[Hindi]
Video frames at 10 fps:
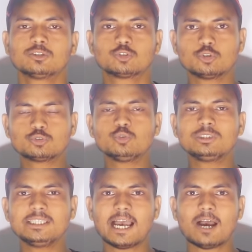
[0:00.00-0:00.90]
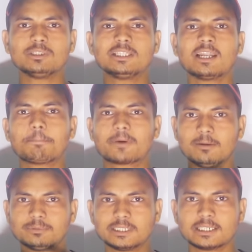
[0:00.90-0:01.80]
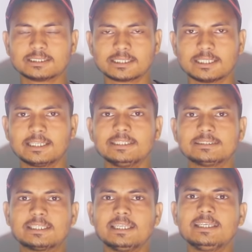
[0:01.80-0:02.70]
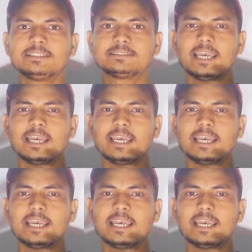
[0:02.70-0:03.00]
तो दोस्तों ये आवेदन आप कब से कर सकेंगे इसके लिए